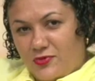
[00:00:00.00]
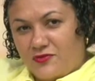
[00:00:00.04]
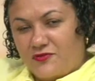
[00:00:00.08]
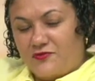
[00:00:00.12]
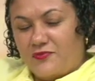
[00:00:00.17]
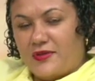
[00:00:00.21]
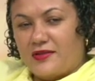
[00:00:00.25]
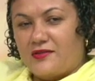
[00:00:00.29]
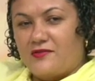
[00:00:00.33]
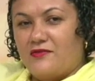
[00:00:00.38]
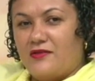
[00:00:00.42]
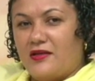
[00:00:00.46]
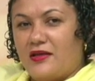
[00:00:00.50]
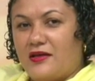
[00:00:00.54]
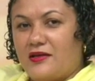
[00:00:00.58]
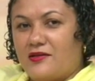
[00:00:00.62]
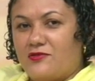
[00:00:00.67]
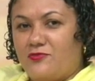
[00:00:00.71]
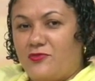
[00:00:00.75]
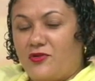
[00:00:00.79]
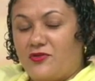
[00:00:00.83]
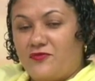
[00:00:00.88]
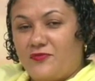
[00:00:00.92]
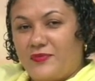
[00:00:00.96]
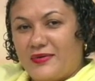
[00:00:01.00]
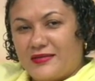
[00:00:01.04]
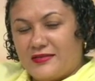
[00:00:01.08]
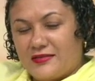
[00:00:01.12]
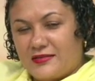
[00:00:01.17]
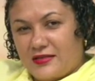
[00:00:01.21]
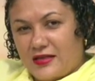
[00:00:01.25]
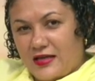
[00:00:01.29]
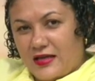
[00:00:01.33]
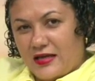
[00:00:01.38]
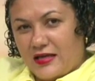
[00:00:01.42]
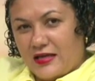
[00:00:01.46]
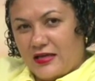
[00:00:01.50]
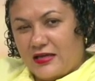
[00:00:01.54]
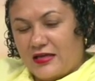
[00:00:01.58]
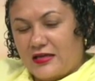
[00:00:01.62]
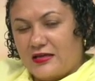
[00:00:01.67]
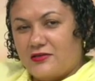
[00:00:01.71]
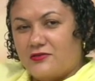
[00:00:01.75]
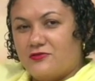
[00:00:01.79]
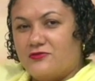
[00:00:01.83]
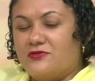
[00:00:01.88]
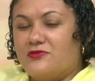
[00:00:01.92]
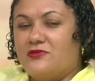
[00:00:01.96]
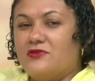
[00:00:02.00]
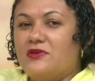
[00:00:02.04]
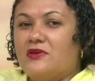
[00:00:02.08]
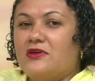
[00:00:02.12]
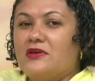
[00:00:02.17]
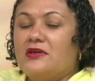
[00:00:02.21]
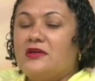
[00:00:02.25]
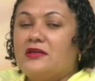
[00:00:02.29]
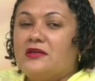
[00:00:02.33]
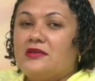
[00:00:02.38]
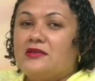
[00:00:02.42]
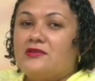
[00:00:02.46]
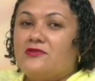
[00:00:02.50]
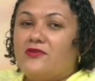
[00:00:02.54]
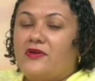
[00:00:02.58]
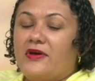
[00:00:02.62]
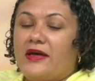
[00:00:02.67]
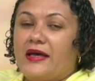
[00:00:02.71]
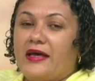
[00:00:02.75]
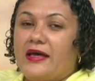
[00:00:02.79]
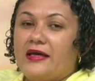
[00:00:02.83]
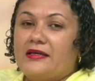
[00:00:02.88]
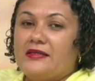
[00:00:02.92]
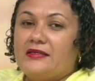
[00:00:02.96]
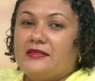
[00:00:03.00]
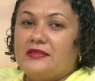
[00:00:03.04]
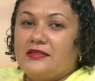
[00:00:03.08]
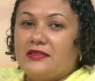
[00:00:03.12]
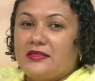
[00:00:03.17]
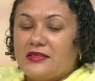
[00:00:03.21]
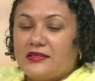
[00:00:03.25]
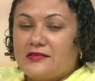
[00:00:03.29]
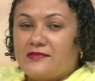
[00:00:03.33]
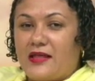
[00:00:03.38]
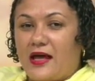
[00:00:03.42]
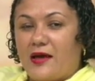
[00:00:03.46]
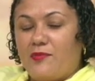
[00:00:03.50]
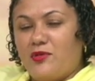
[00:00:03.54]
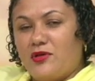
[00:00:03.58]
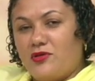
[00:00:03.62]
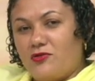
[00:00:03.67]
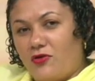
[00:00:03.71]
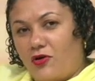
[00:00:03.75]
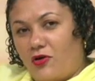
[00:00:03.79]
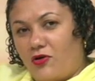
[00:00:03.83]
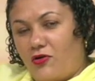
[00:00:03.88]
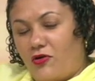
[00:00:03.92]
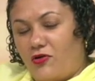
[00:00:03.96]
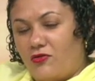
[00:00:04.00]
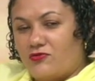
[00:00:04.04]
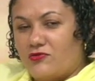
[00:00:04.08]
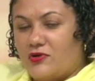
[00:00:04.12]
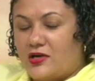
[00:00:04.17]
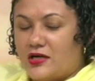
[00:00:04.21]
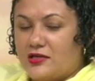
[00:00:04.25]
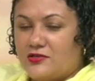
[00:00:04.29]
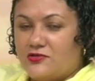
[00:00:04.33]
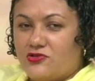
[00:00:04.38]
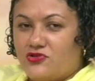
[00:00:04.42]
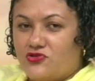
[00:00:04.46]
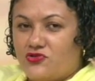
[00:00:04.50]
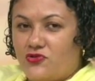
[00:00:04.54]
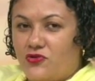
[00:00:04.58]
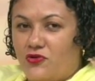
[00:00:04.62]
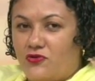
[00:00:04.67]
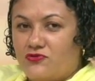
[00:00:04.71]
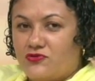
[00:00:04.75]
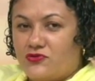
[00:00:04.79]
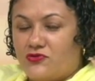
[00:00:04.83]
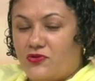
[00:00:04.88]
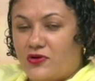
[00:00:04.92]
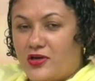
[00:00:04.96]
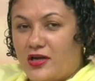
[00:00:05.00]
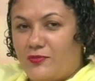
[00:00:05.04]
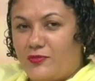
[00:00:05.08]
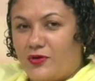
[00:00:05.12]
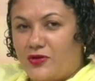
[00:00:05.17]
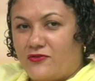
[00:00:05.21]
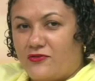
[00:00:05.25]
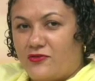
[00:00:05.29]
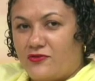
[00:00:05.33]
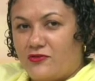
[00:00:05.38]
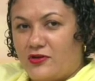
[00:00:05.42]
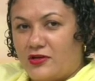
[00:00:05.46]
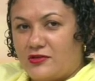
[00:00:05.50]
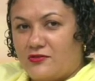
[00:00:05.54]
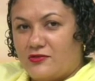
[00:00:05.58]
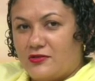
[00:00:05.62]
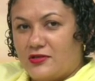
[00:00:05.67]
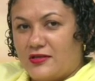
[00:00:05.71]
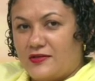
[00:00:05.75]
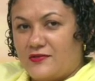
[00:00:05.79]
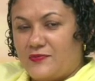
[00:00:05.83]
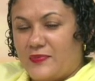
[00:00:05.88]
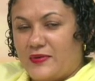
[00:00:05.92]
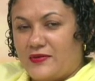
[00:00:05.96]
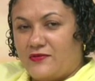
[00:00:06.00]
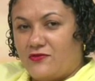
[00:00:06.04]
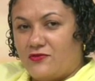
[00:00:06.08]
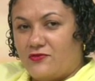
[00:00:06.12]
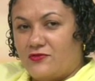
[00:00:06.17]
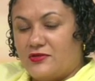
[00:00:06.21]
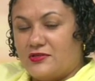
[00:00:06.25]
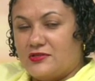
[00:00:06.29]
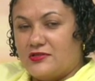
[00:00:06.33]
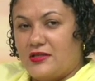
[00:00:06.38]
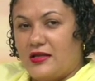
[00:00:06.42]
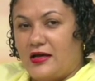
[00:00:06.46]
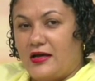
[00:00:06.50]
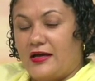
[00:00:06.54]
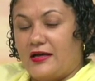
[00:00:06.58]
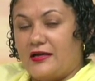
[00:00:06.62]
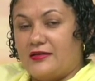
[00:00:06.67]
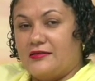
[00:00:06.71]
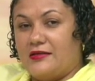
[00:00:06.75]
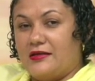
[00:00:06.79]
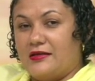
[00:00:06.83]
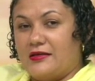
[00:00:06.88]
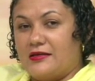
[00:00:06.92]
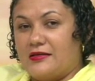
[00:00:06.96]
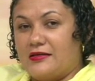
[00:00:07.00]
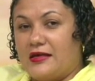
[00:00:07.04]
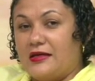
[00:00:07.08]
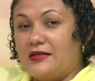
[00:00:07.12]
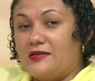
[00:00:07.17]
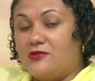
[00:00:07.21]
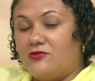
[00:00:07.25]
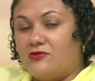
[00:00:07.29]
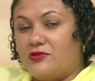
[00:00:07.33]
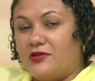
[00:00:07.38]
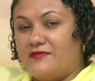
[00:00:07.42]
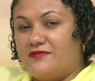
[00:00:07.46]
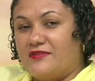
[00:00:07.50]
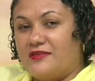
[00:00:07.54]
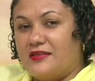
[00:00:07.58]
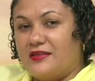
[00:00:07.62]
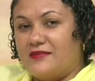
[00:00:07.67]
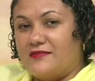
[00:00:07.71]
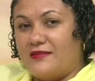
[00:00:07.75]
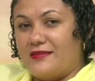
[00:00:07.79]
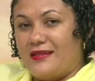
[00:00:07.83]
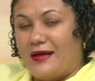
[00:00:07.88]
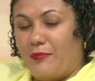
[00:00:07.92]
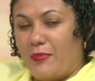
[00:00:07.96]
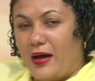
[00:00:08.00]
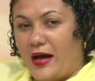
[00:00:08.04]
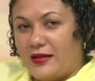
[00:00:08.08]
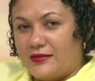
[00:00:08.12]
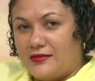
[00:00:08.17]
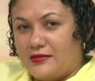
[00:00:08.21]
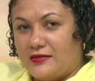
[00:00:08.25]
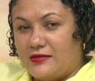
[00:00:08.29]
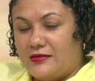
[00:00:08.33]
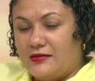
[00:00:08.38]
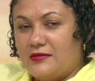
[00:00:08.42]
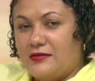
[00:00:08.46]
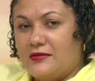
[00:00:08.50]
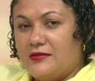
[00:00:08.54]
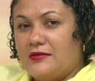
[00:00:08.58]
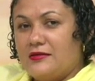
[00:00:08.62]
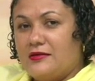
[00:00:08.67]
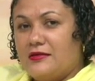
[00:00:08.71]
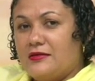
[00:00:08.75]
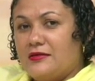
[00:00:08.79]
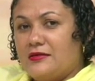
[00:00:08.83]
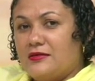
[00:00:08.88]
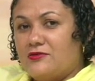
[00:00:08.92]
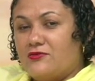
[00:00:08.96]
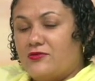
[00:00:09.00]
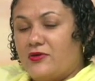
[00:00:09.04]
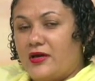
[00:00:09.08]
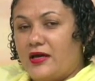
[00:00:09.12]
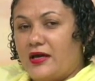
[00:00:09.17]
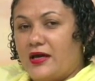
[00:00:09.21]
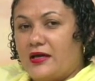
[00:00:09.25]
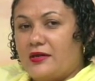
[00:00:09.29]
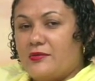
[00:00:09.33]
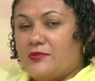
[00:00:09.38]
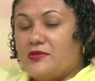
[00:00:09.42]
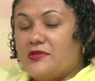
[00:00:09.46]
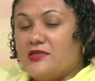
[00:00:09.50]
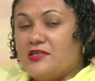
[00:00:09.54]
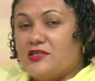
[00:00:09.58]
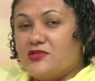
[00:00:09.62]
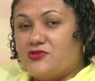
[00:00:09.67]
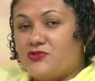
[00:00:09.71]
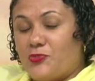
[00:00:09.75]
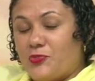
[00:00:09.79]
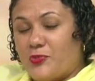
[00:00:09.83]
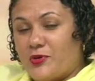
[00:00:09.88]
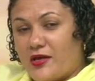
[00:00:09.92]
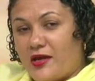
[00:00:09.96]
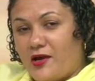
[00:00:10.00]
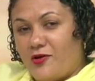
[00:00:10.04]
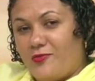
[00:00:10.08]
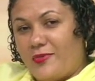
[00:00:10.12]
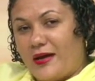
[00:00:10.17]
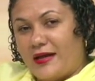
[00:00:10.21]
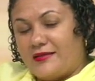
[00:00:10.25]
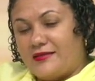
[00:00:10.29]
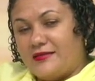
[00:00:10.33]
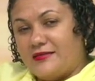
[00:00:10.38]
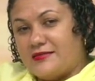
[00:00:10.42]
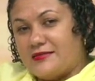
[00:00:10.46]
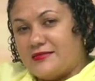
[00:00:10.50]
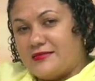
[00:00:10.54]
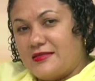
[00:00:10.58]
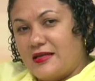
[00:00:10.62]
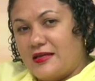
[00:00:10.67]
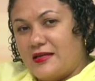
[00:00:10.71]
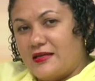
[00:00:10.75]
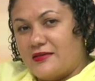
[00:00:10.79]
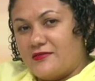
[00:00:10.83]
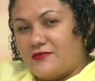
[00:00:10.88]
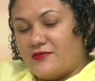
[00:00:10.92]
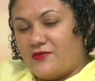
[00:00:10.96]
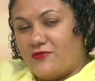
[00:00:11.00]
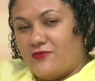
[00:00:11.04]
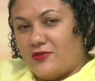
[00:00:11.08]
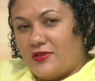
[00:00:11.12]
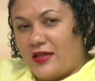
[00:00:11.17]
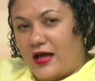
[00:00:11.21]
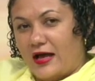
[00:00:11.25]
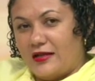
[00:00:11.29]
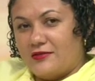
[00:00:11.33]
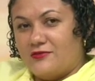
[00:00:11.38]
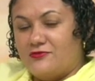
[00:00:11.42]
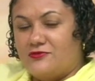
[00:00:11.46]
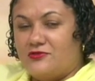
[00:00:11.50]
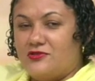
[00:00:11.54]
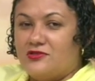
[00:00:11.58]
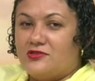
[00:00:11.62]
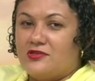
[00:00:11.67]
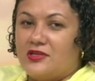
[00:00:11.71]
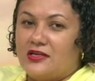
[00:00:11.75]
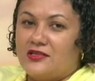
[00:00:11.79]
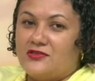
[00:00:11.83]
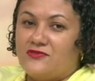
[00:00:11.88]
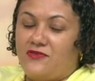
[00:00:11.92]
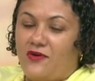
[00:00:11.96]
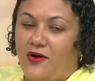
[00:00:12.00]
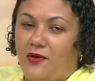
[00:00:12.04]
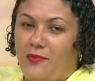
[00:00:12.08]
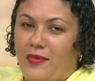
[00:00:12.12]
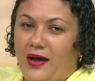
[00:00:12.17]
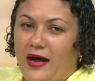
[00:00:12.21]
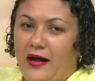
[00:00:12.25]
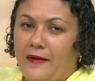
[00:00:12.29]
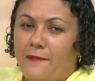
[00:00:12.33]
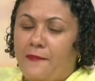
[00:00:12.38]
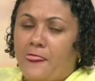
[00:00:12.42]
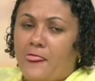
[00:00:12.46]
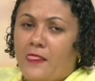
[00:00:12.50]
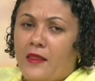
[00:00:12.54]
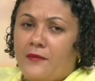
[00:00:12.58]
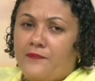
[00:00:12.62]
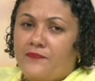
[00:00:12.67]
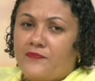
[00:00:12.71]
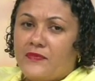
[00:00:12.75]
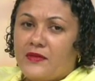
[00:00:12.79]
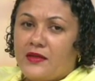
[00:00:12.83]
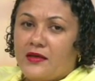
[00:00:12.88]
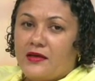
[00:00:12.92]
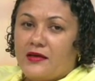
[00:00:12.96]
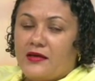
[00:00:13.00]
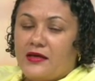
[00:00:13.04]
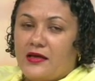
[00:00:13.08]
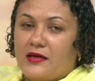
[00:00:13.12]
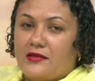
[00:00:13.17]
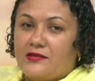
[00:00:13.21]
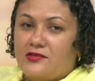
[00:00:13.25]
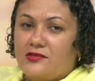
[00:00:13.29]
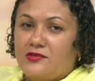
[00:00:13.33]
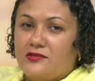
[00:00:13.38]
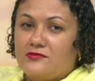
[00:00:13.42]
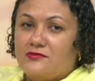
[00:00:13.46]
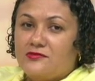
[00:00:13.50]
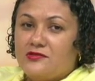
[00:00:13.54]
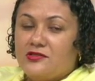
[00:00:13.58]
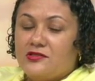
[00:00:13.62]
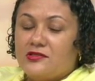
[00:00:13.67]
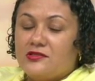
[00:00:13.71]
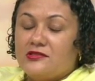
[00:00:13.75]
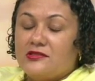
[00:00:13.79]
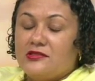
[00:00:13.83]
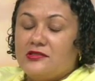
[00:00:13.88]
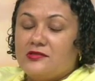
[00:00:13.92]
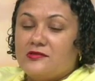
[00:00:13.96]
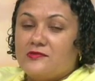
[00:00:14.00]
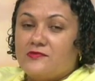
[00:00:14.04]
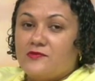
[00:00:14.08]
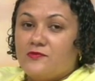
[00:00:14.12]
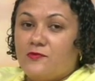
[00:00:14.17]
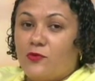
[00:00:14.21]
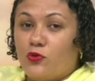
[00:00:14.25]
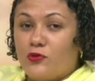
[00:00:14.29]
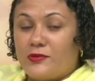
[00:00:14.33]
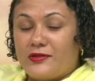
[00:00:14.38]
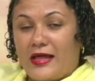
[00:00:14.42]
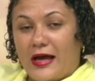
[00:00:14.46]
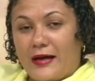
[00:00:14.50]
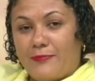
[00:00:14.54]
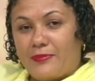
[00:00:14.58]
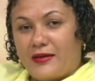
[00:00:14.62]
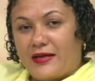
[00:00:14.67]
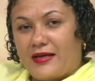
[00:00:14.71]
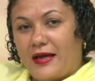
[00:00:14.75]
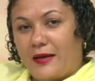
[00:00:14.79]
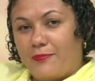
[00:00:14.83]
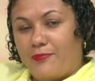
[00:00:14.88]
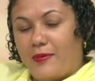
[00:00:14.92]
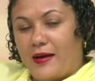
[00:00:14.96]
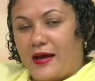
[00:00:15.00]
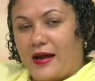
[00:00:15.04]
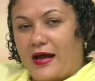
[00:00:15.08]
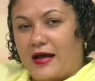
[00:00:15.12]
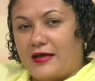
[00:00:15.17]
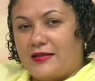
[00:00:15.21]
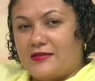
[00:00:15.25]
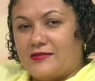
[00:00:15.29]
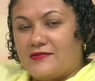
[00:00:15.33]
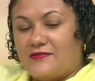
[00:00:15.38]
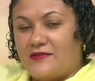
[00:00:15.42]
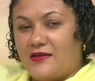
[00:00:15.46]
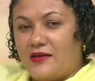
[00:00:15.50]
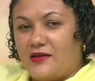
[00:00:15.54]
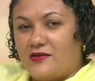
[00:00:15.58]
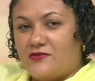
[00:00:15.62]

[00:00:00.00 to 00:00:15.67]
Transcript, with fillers: do movimento negro, movimento de terreiros, não é? E terminou com um grande show, um show que emocionou a todas as pessoas, da, da cantora Vanessa da Mata. Não é? Isso porque o Matiz tem esse cuidado de transformar, é, de, de, de lutar para que a parada